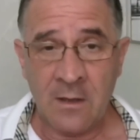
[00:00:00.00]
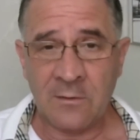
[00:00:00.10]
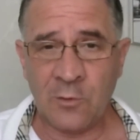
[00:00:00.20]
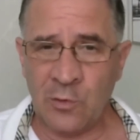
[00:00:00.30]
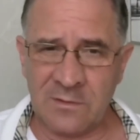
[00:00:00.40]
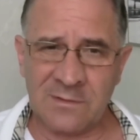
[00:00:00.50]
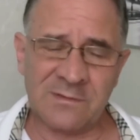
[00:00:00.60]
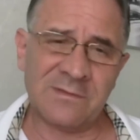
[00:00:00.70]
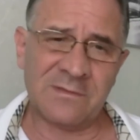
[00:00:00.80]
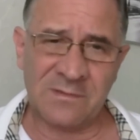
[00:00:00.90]

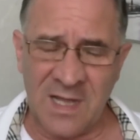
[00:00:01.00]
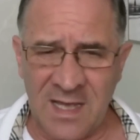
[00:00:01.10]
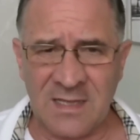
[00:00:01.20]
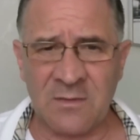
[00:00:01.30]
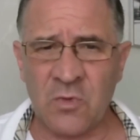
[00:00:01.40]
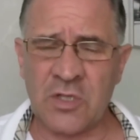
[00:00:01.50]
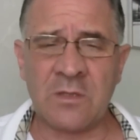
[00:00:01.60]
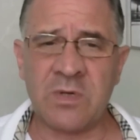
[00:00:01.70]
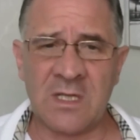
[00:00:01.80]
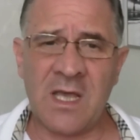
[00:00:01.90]
Ну, на это можно
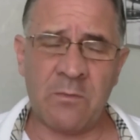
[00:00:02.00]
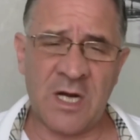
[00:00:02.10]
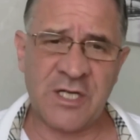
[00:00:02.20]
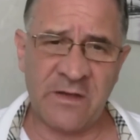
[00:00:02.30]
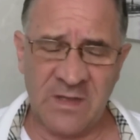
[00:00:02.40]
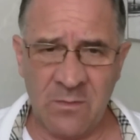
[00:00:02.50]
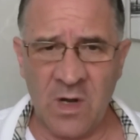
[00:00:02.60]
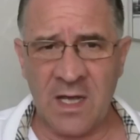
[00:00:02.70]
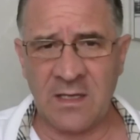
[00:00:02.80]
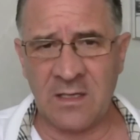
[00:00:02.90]
было не обращать
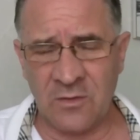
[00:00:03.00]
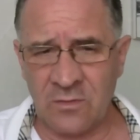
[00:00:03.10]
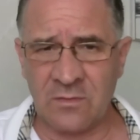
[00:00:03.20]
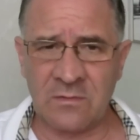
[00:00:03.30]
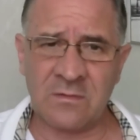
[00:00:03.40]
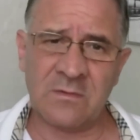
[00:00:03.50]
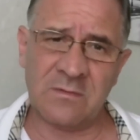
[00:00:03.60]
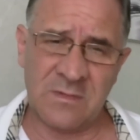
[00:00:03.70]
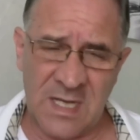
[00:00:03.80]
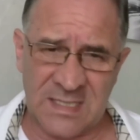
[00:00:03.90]
внимания, ну,
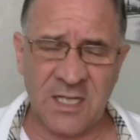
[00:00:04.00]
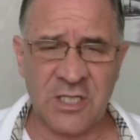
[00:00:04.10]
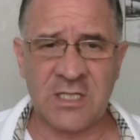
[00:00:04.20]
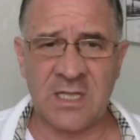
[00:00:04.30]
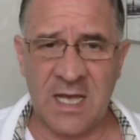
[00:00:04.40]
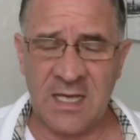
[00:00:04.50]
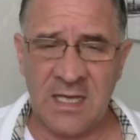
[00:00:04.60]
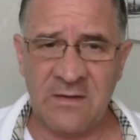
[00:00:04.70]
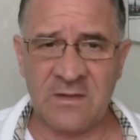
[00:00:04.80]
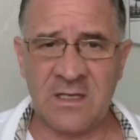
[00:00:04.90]
достаточно
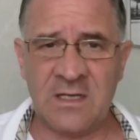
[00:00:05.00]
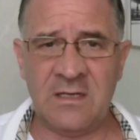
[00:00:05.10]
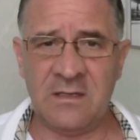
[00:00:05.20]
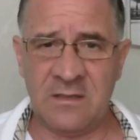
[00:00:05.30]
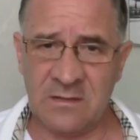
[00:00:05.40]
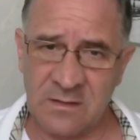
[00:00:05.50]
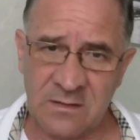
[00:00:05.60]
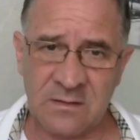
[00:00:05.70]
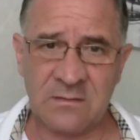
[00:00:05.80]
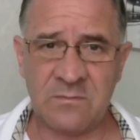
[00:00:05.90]
наивный, э,